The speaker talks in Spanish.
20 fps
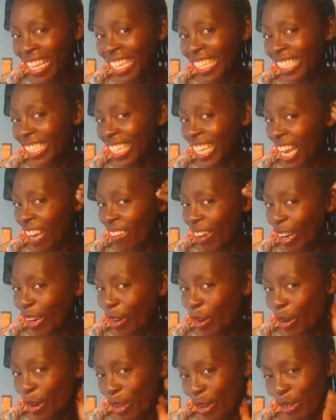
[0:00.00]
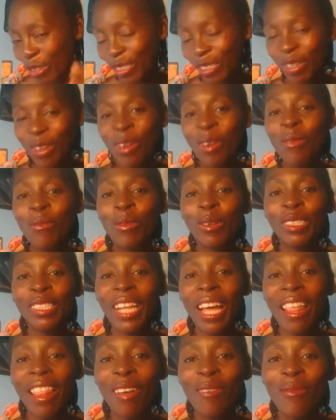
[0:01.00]
Y sin avalorios. Pues
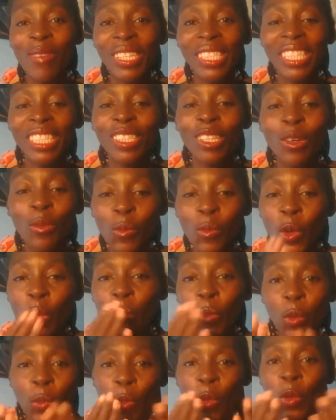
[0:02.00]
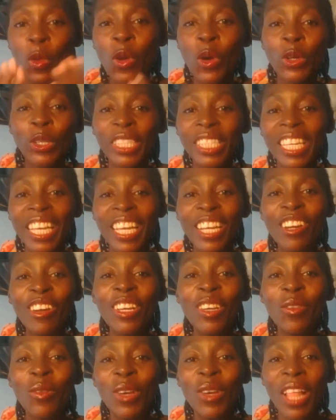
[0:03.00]
nada, un besito, os quiero
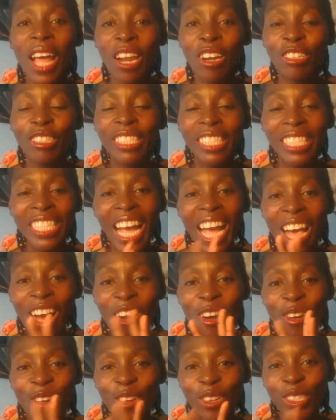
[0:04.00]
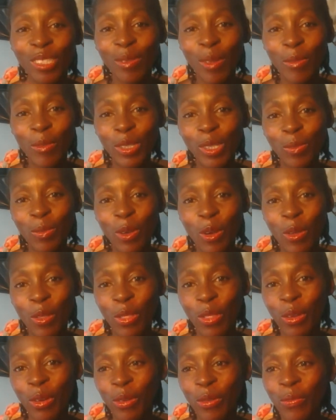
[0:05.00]
y cuidaros. Chao, nos vemos
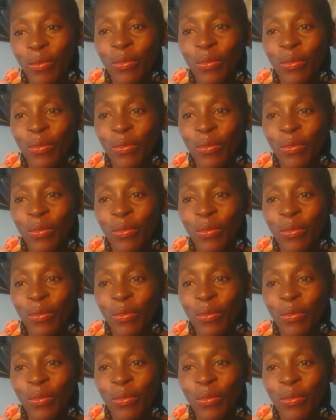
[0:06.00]
pronto.